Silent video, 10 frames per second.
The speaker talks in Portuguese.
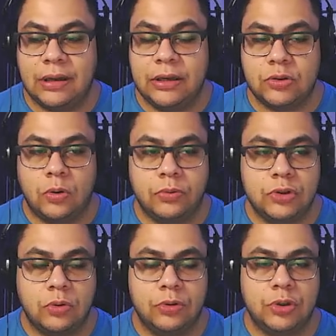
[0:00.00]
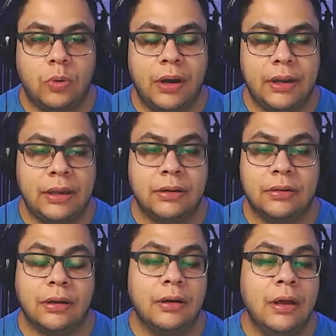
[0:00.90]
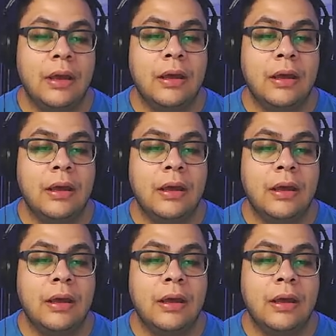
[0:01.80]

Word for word: Isso com desconto de 40, tá?